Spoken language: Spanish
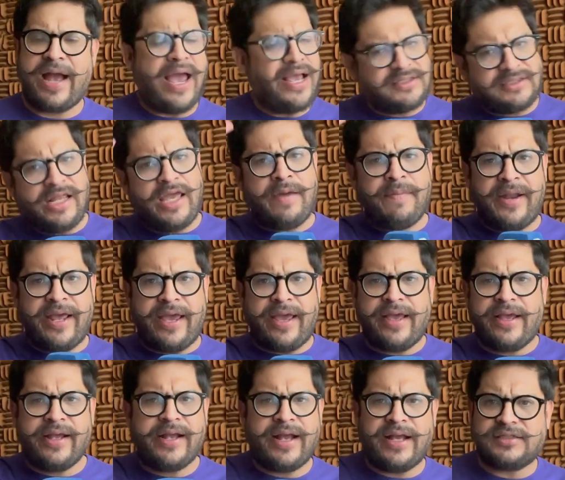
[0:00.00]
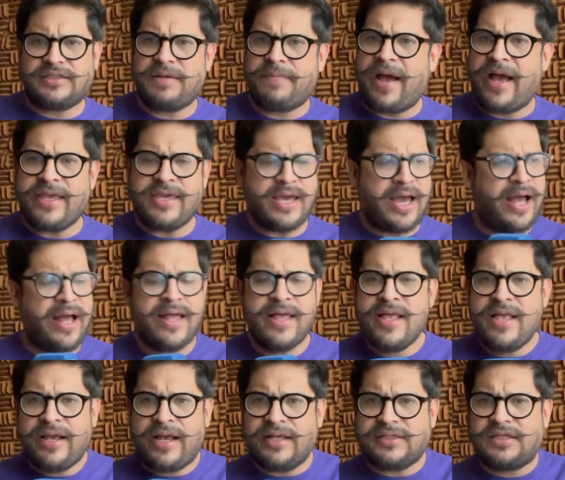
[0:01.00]
Es libre, que se vaya,
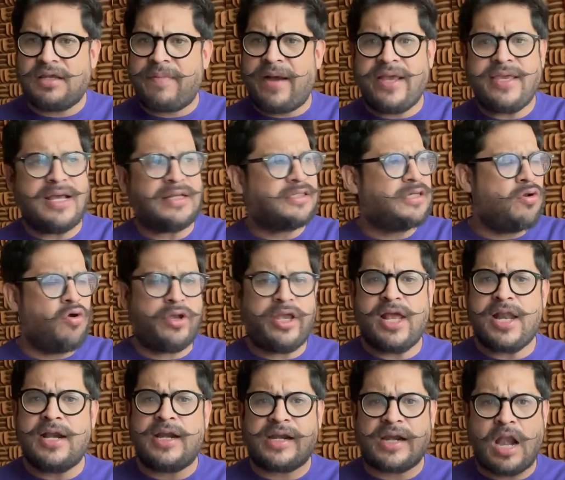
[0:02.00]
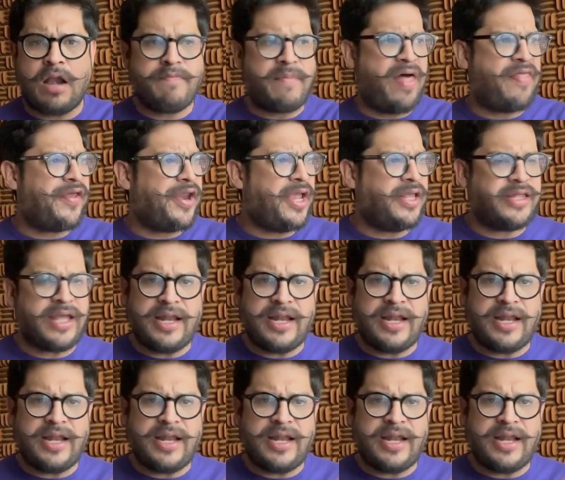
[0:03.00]
que se vaya si lo quiere el Real Madrid,